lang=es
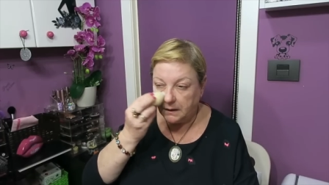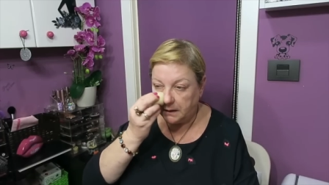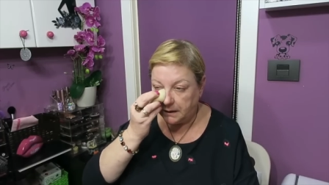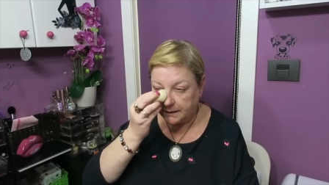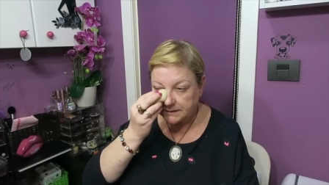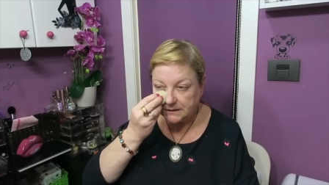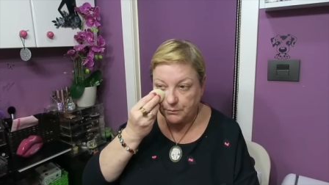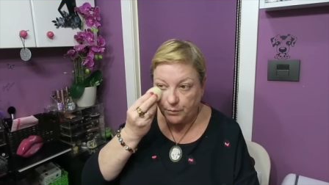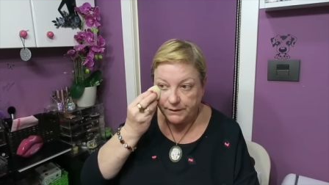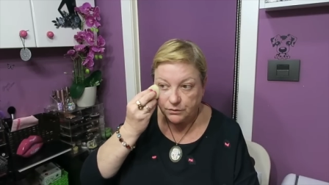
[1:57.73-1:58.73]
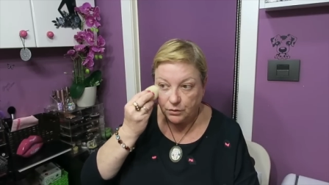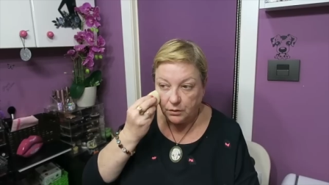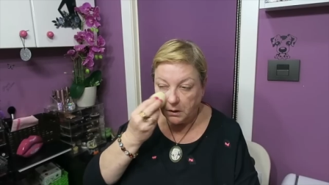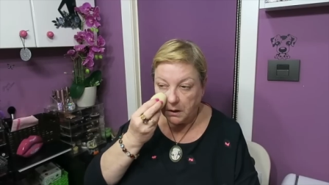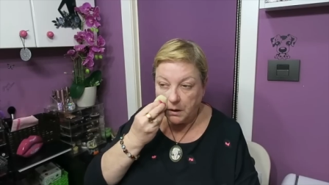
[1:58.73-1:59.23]
en este
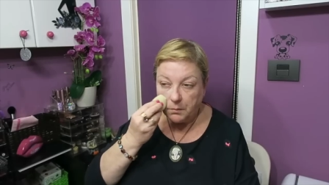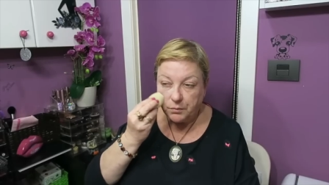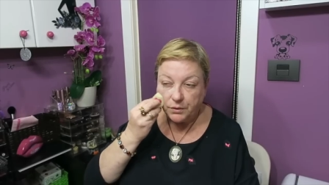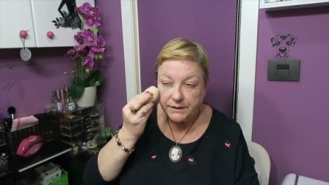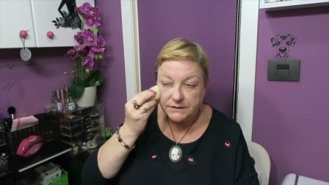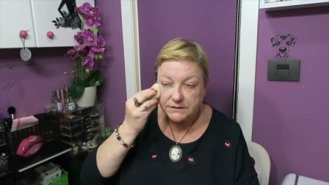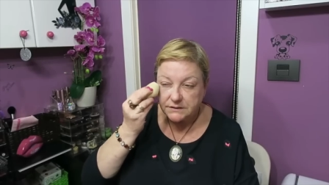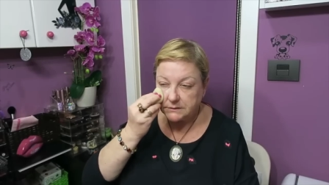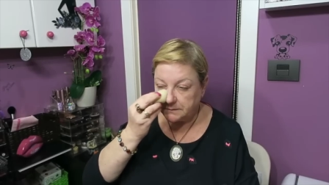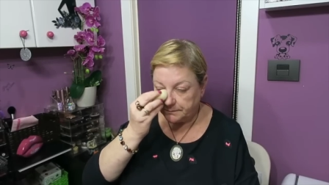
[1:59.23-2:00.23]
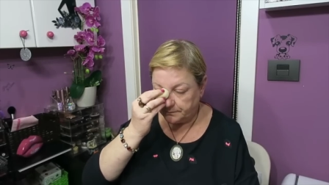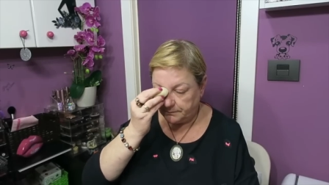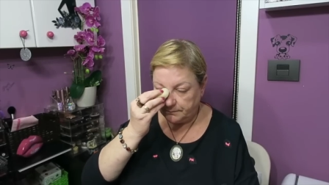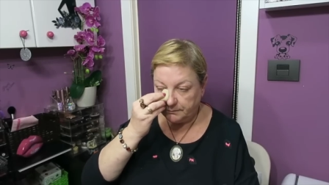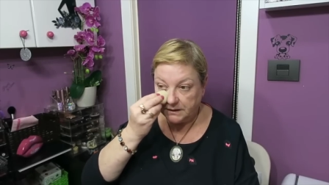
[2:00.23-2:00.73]
momento pues
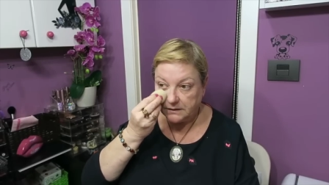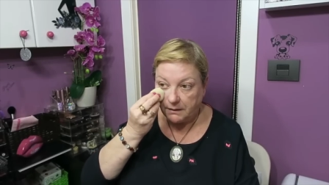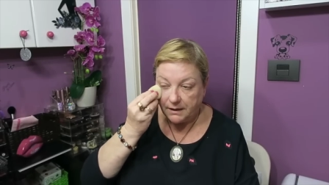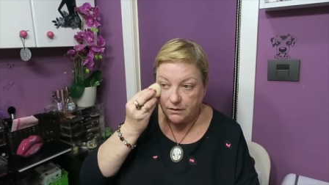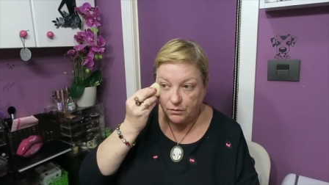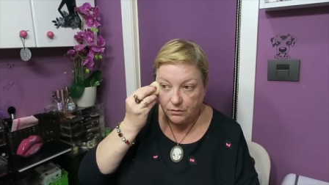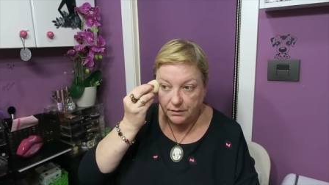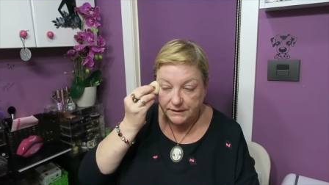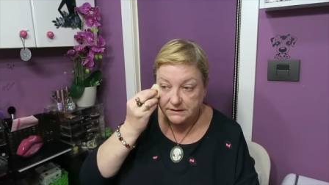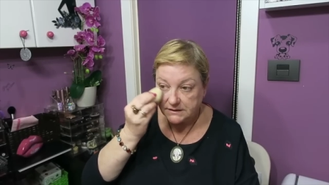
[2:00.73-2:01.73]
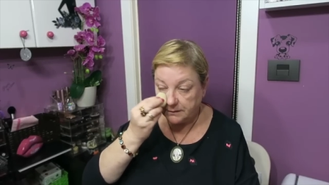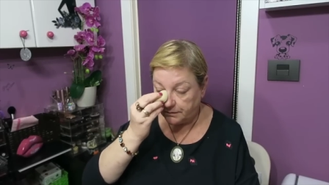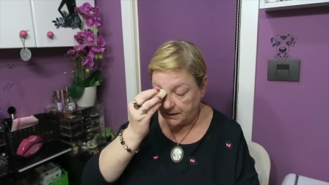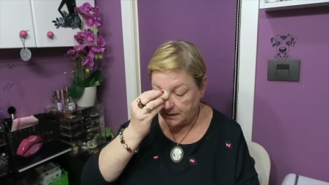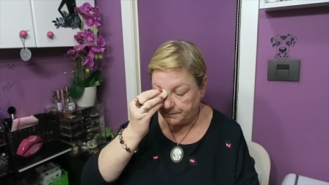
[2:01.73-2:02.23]
mi trabajo es
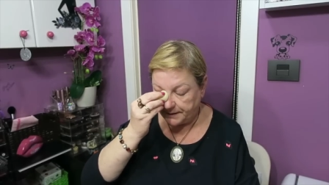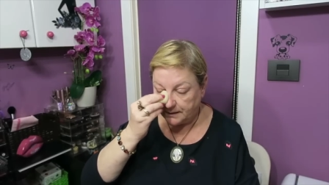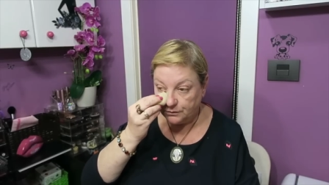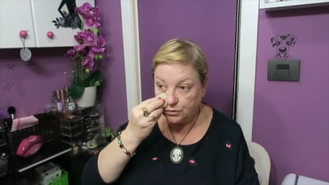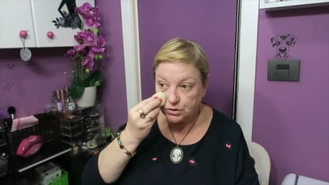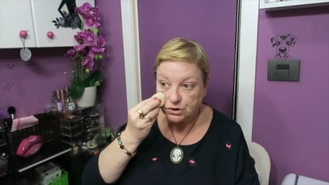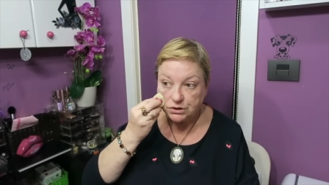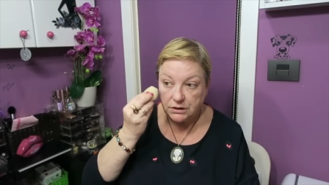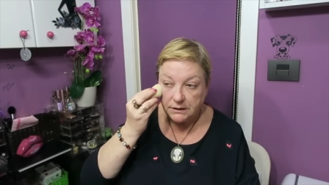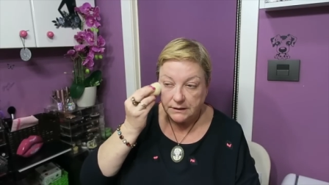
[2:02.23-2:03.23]
esencial para los